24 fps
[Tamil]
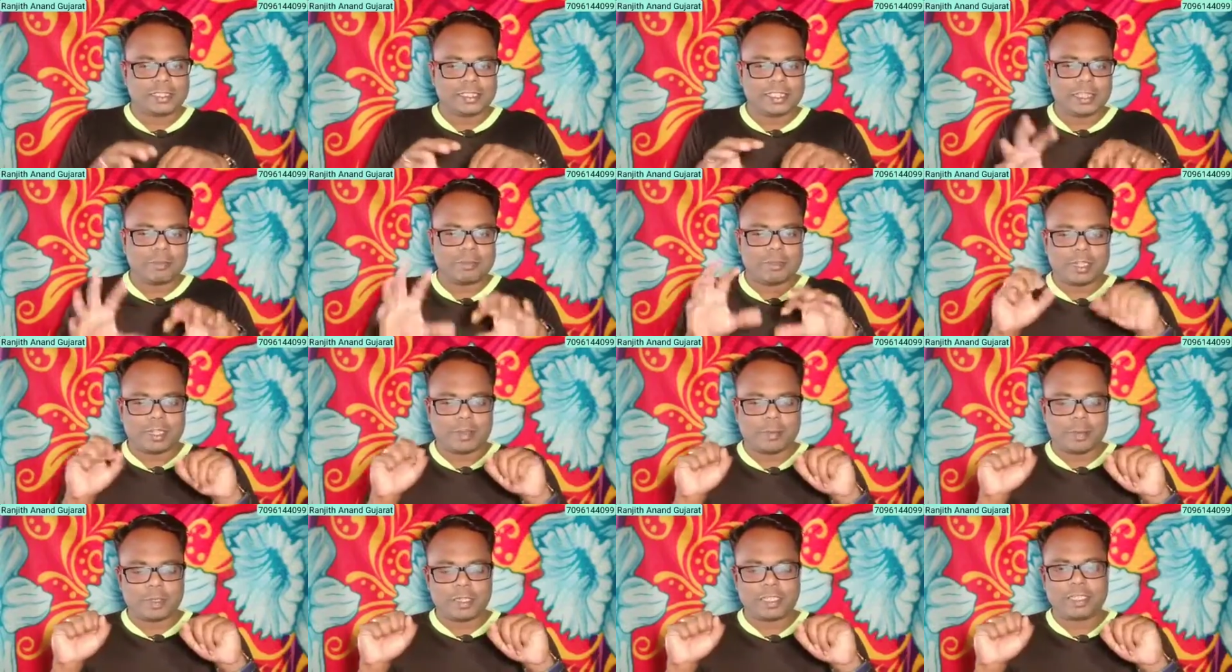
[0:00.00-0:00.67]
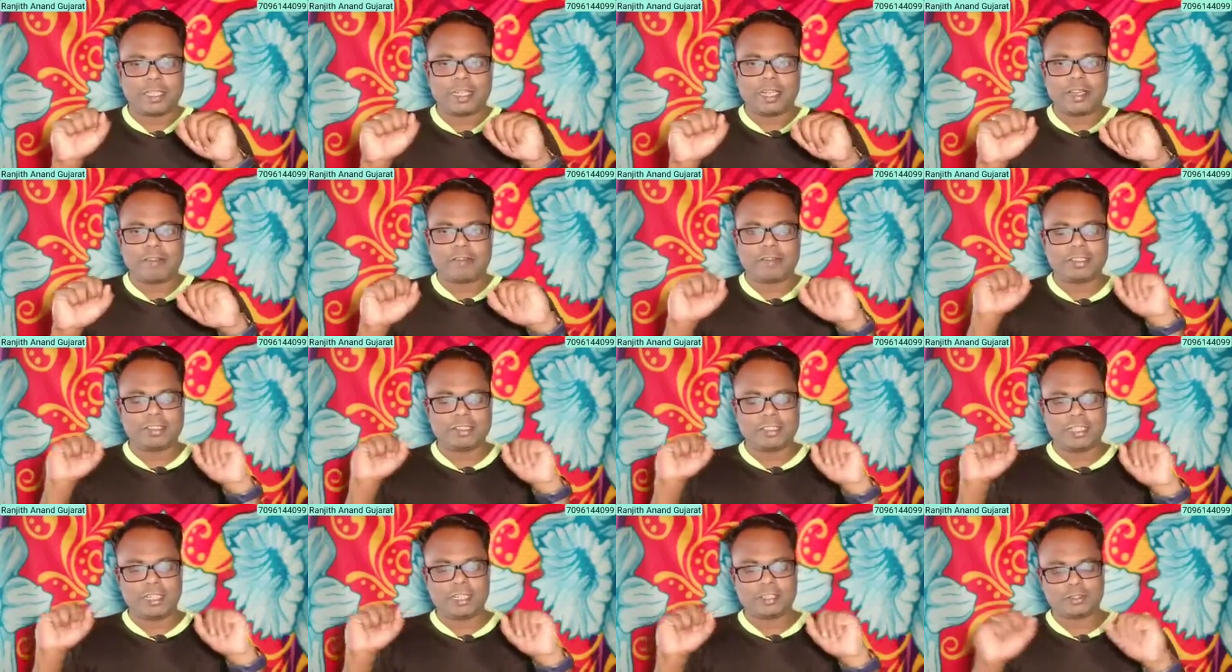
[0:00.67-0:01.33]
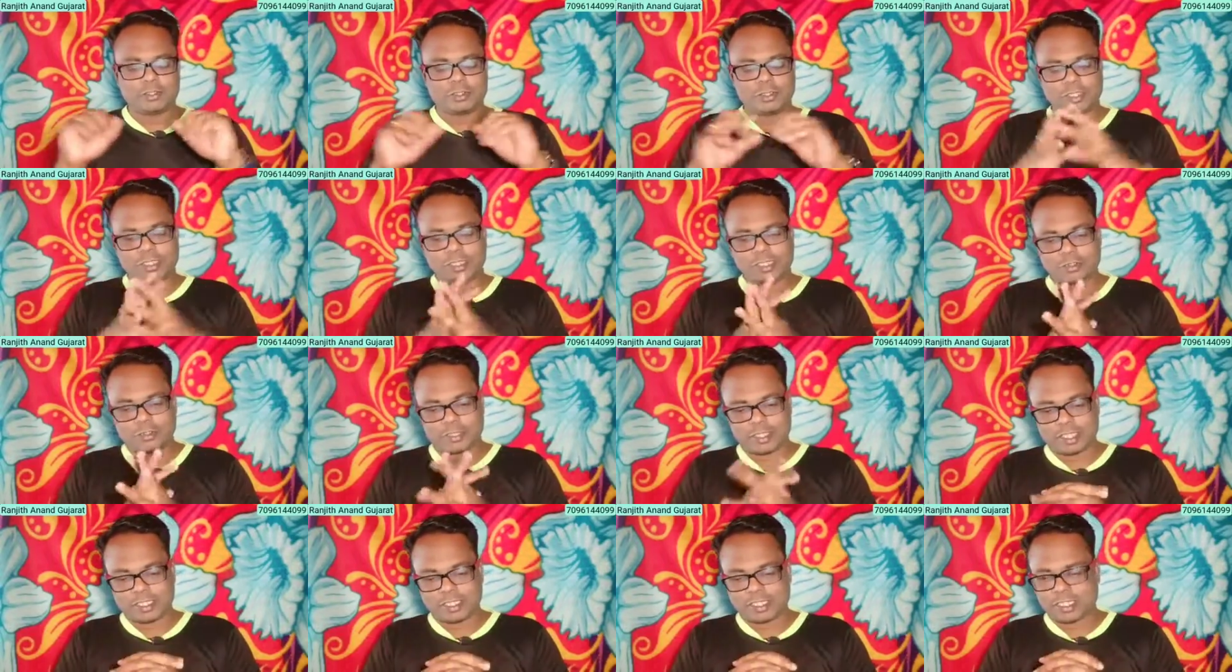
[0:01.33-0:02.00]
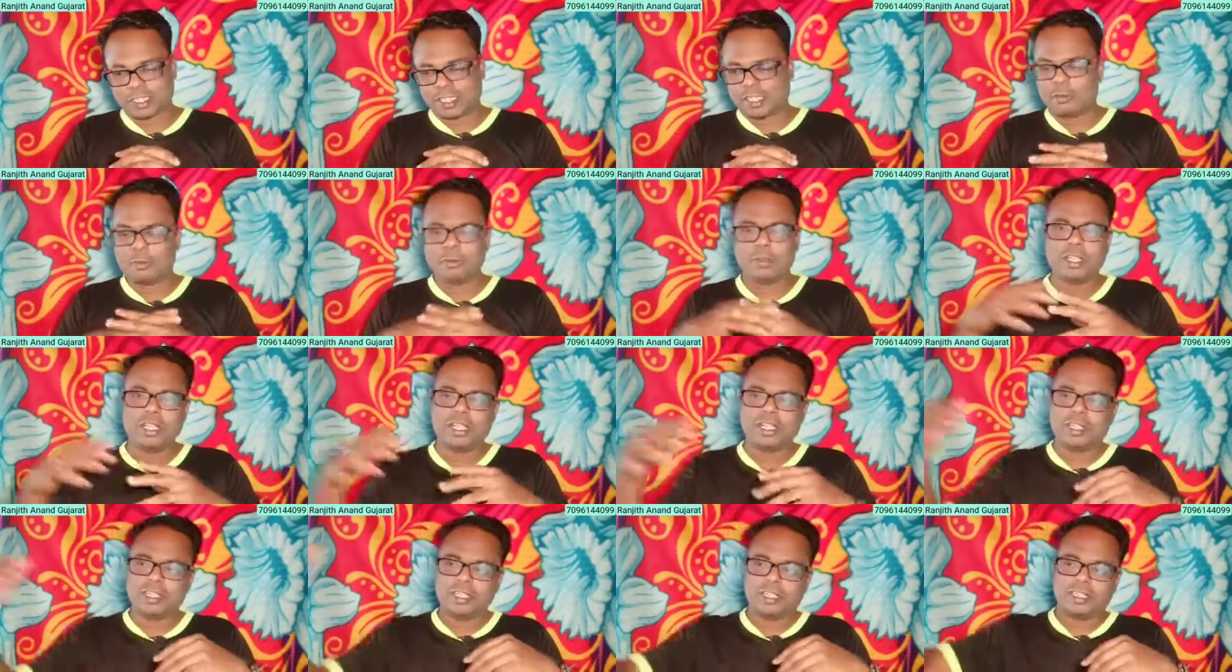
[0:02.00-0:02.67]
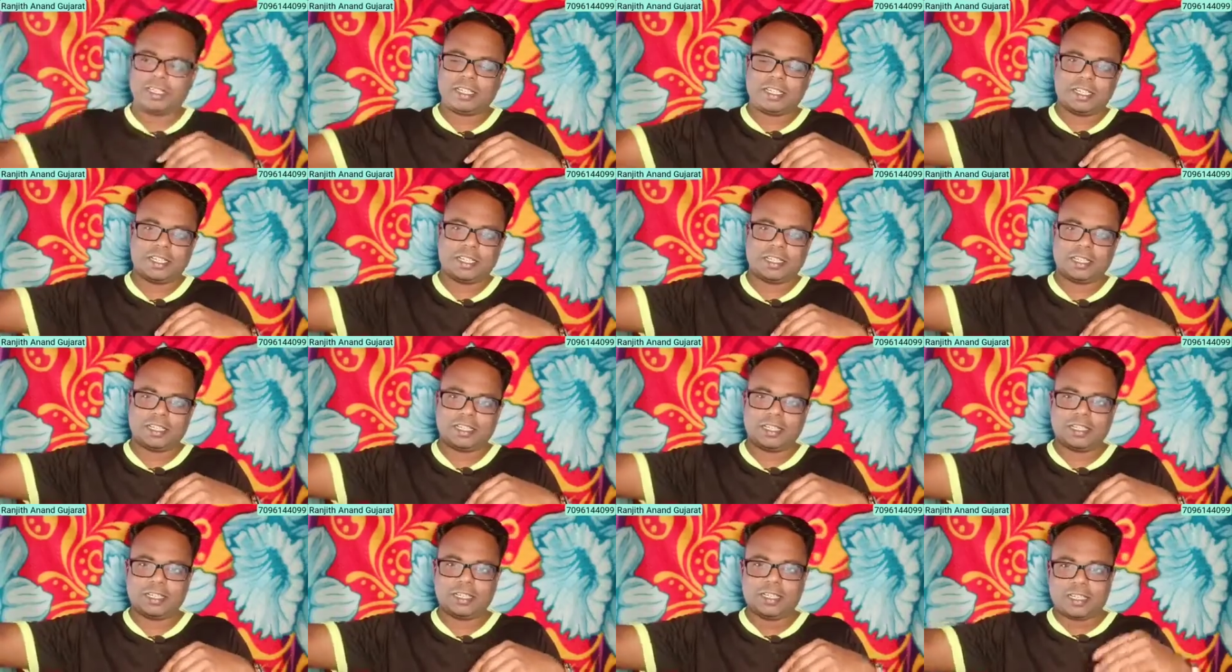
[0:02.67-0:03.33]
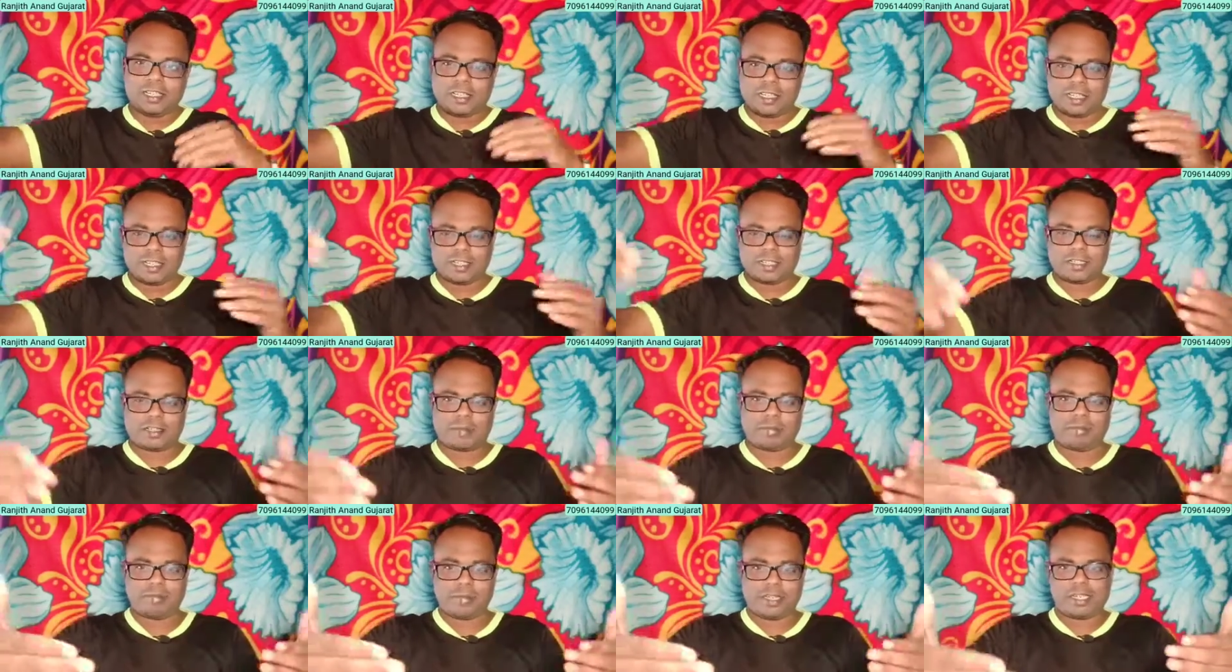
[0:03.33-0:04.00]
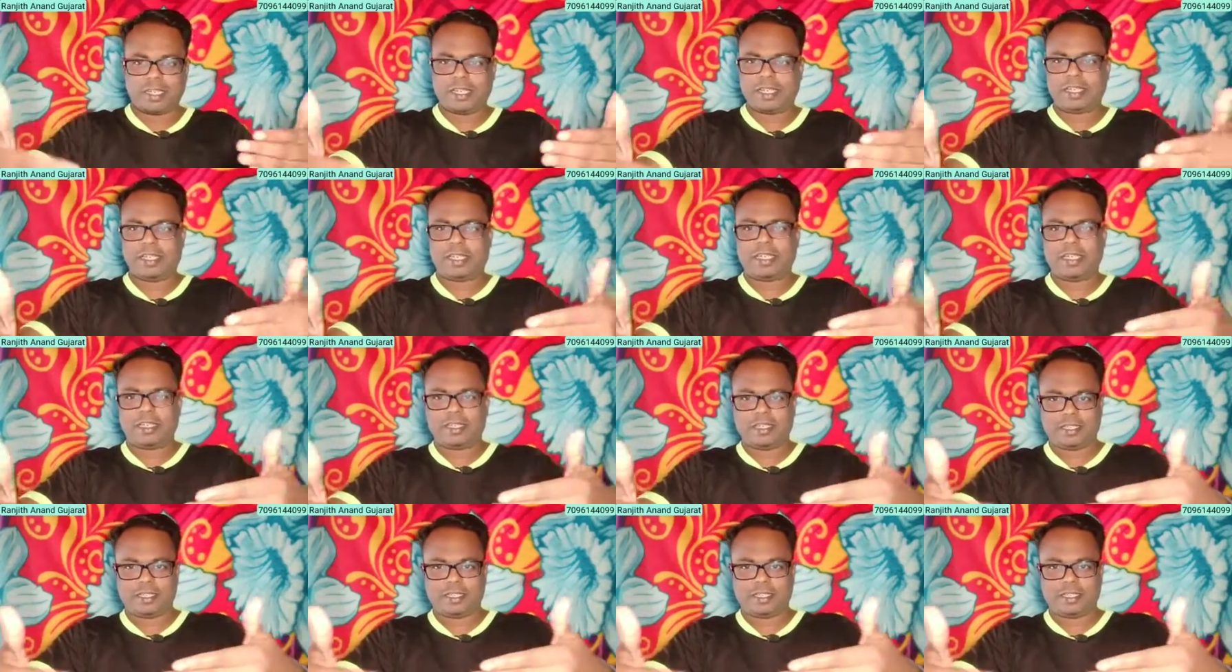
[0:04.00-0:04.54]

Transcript: நம்ம என்ன பண்ணிடலாம் வந்துடலான்னு சொல்லிட்டு உக்காந்துருக்கேன் ஊழியக்காரங்களாம் அங்கே மேடையில்